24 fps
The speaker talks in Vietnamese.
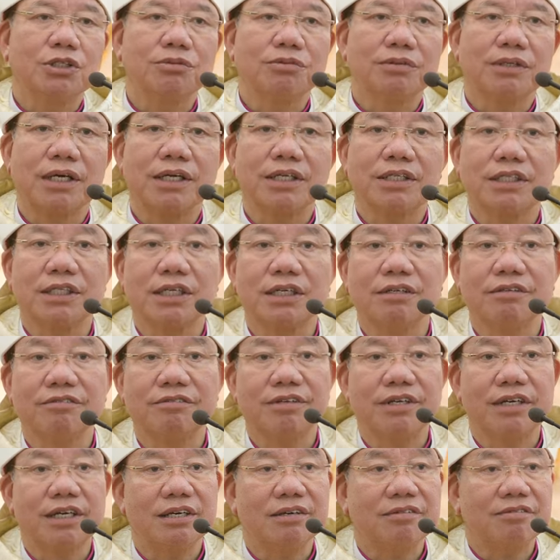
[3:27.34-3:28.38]
chúng ta trở
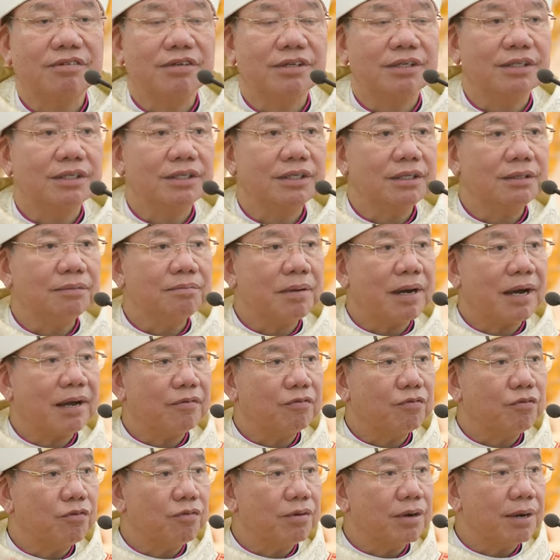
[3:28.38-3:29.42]
về với
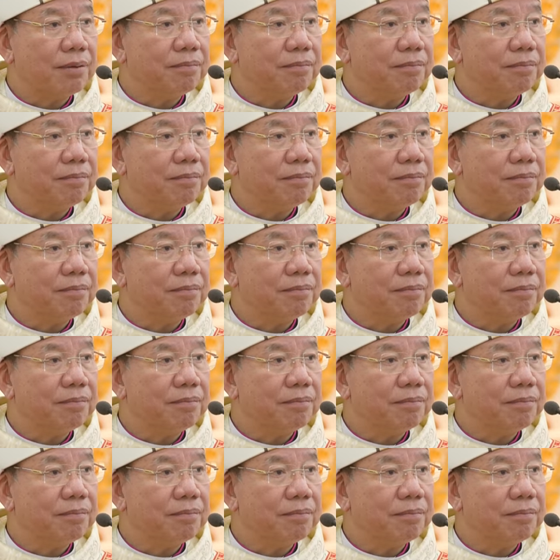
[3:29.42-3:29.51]
bài phúc